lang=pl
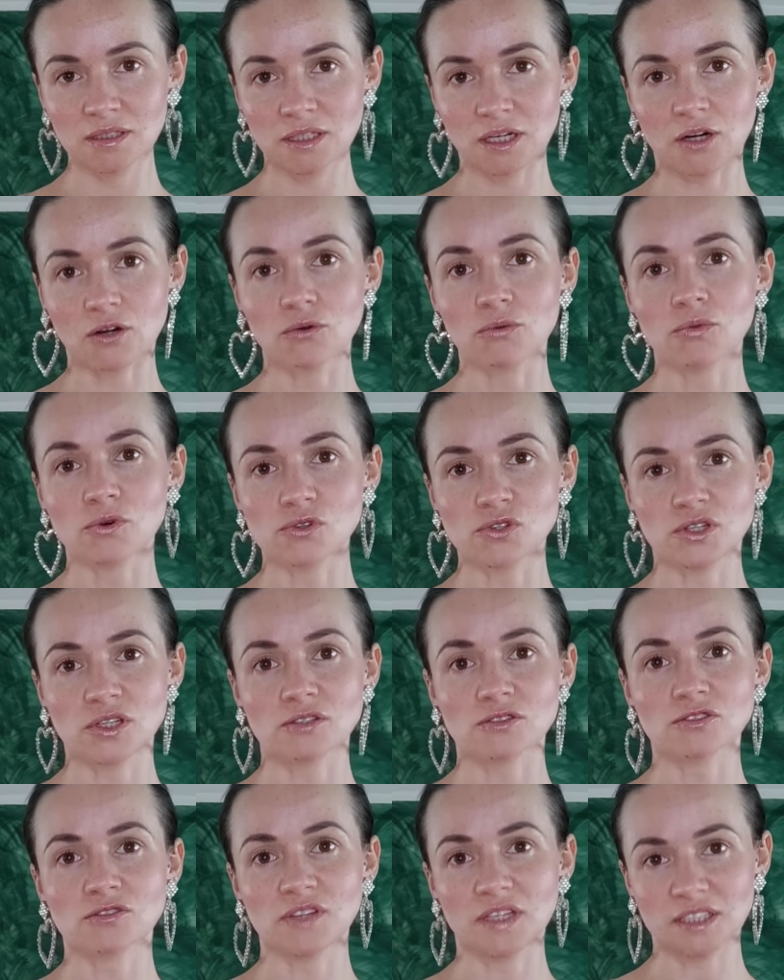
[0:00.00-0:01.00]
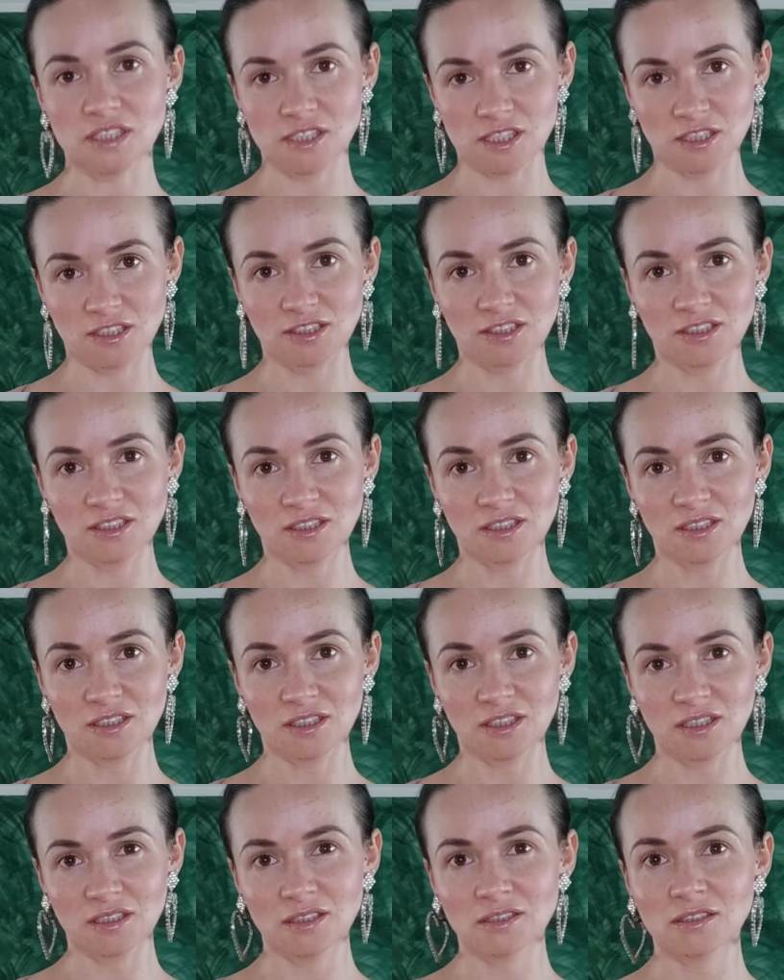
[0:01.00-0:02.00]
jaką można doświadczyć,
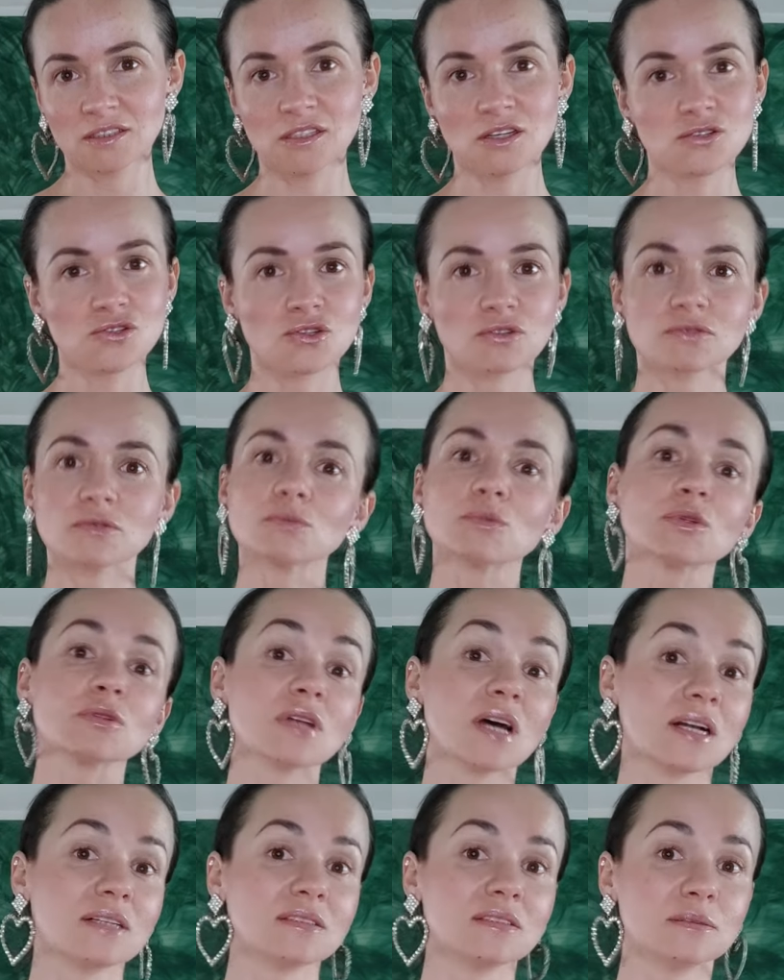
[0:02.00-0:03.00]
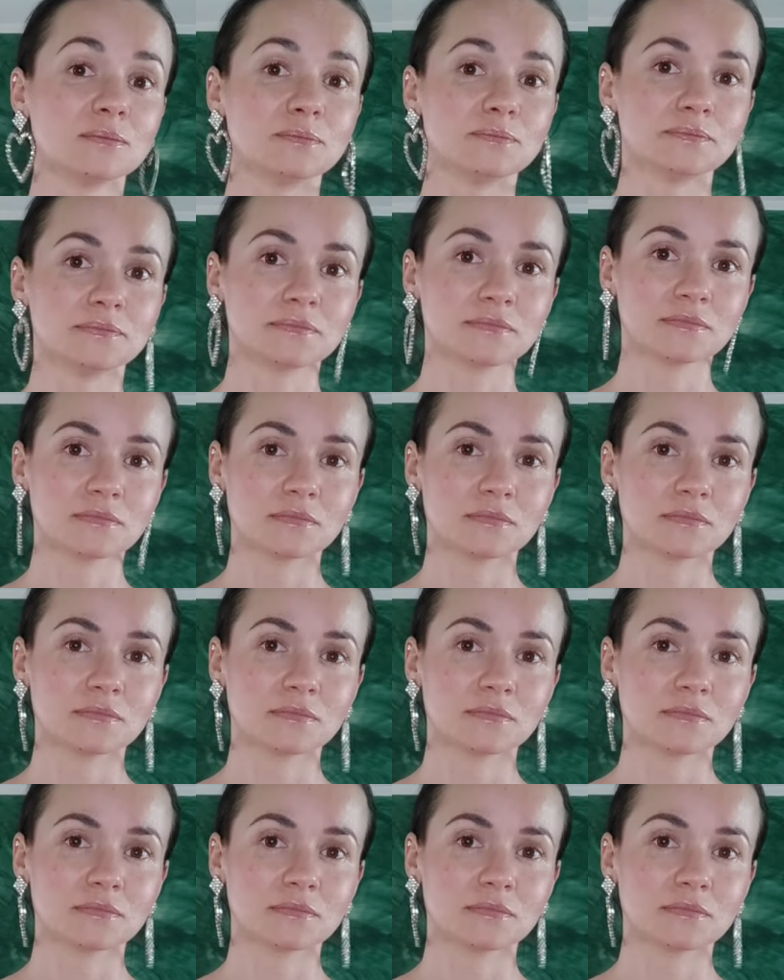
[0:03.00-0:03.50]
jeśli jest się w tym totalnym,